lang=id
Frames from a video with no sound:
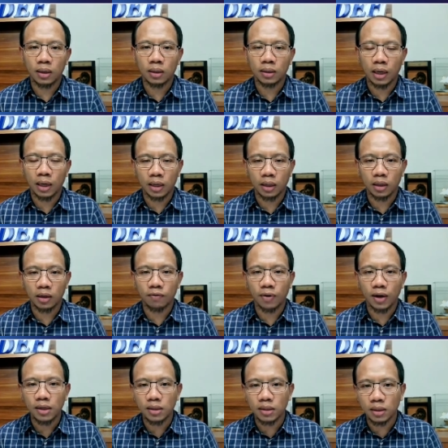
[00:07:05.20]
uh, target
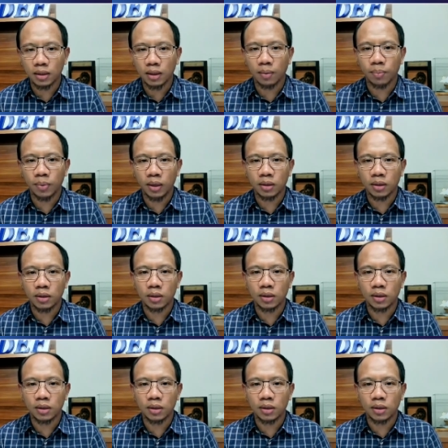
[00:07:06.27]
inflasi, tapi di hmm.